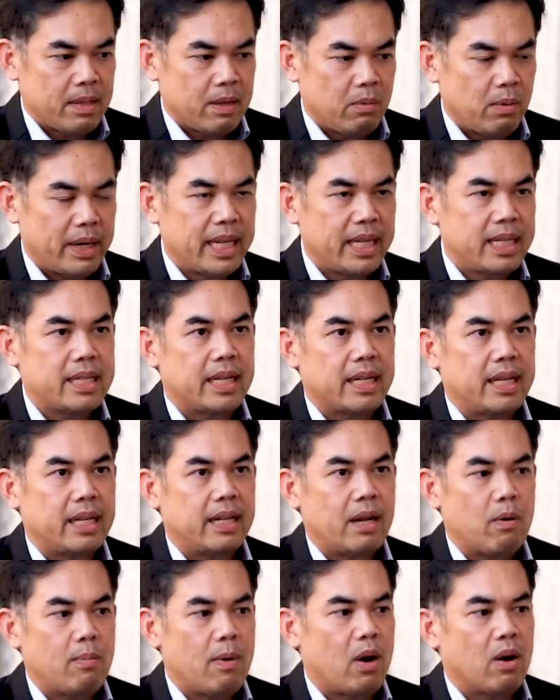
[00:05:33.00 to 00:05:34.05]
วันนี้สิ่งที่
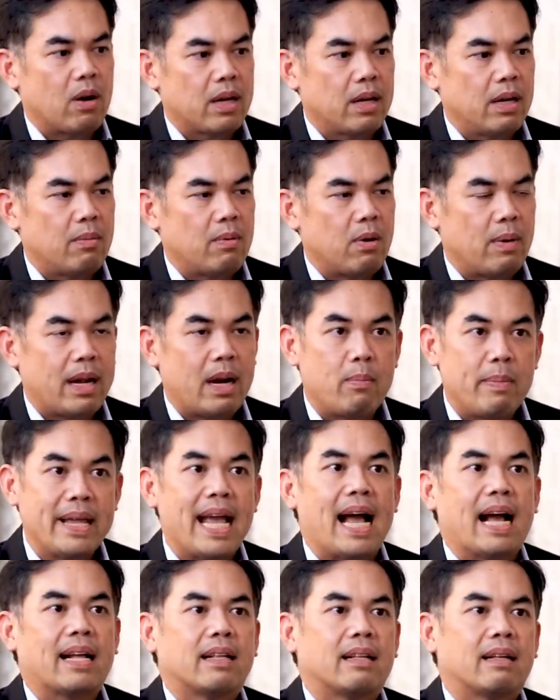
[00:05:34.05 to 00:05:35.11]
เราบอกคือเราบอกว่าเราไม่อ
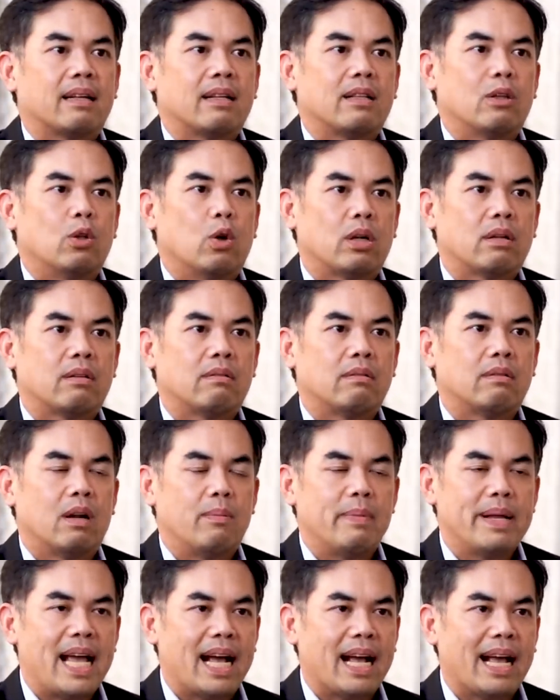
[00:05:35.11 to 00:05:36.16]
ยากลด เรา
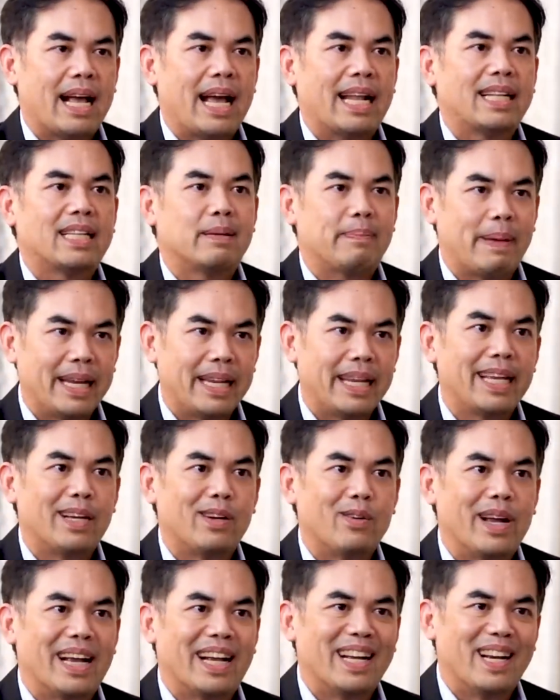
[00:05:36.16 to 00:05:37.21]
ไม่อยากคัด spending
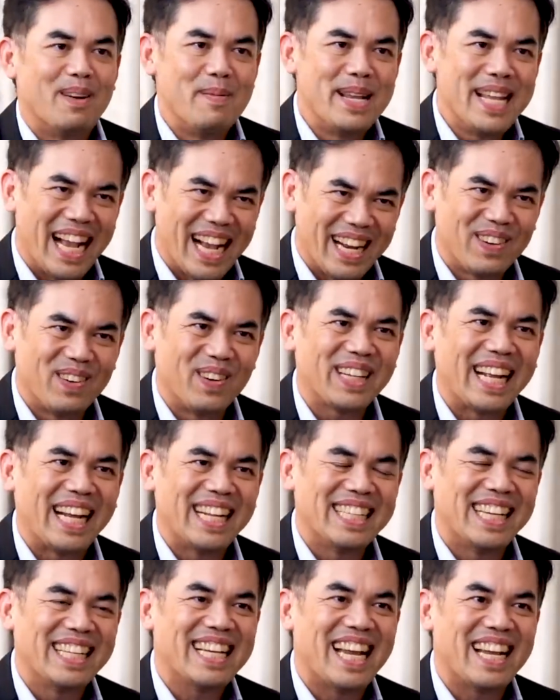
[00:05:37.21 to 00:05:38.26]
ด้วยคือเราไม่อยากลดการ
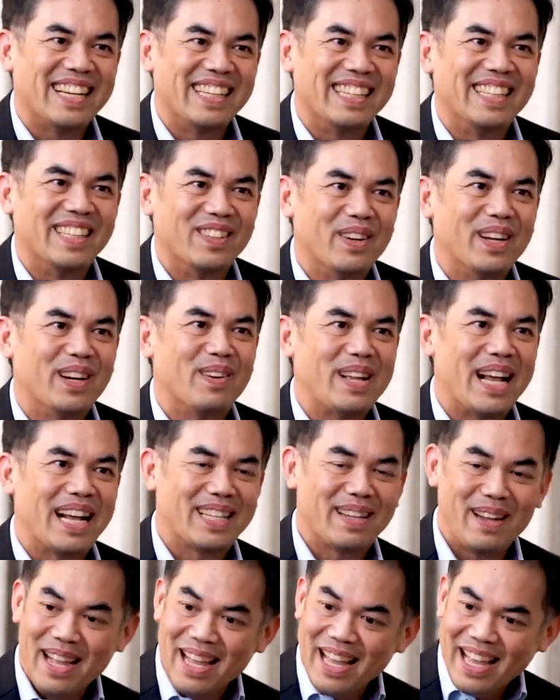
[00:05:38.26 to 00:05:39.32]
ใช้จ่ายอื่นๆ ด้วยเราอยาก
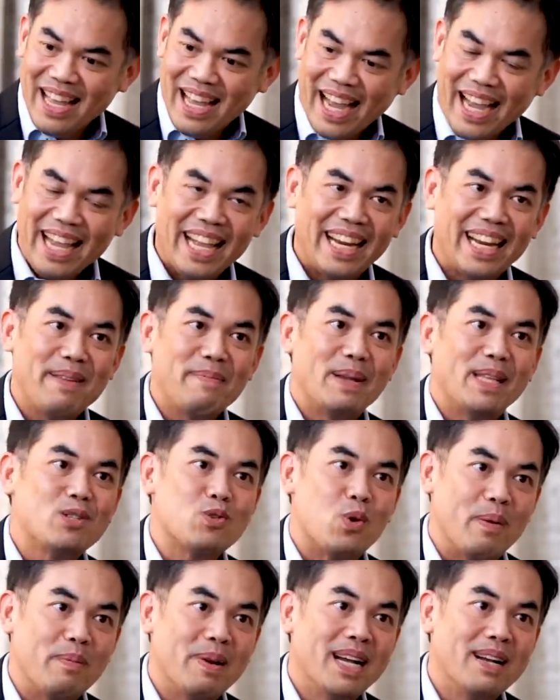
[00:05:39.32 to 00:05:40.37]
จะให้อันนี้เป็นส่
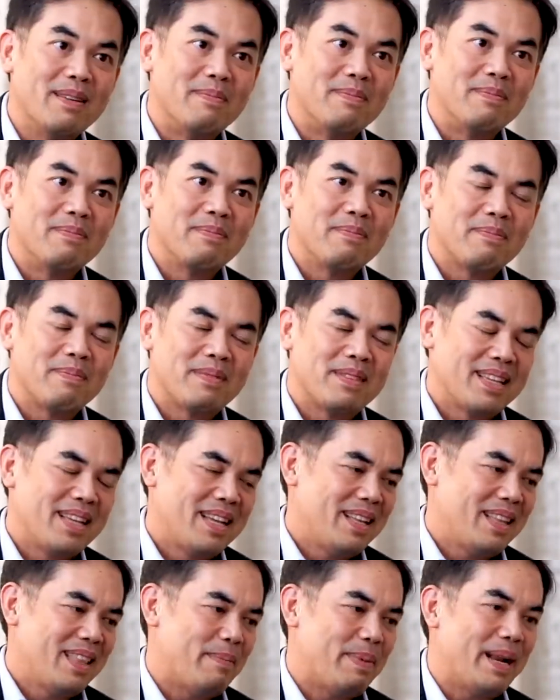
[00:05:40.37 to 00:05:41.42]
วนเพิ่ม
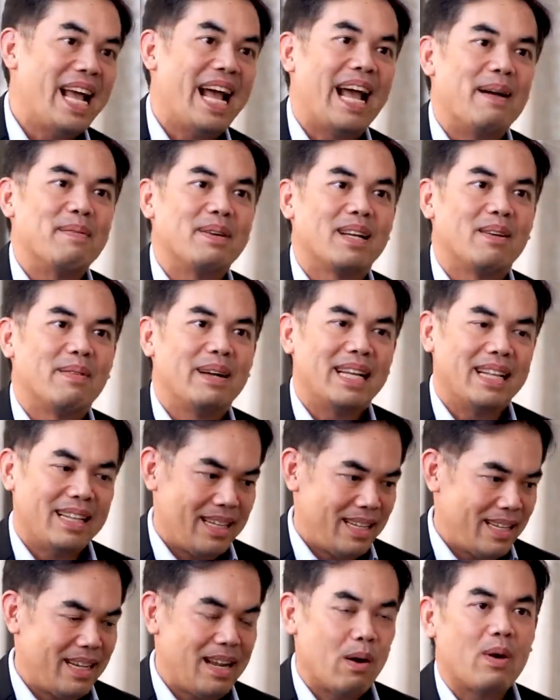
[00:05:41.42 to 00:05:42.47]
แต่ปัญหามันคือว่า
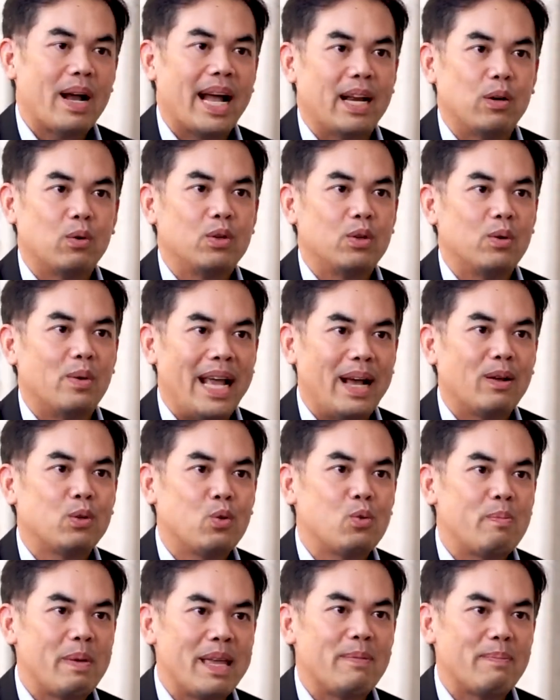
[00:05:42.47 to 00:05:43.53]
เราขาดดุลอยู่แล้วทุ
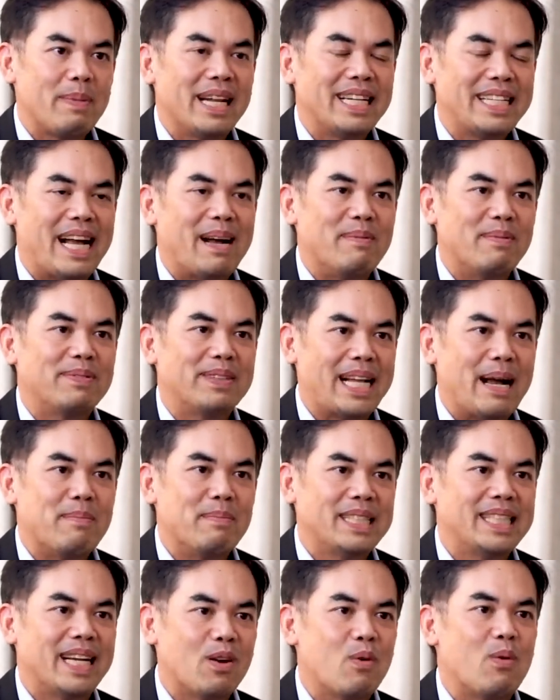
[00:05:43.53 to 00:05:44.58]
กปีปีละสามสามเป
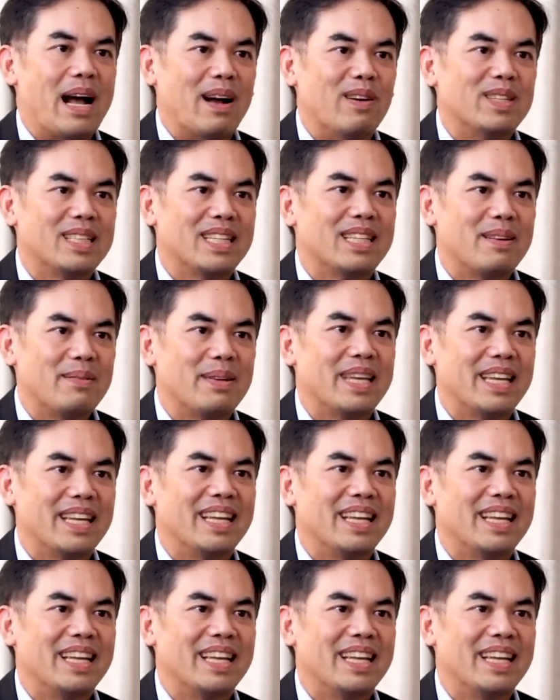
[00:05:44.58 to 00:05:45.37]
อร์เซ็นต์กว่าของ GDP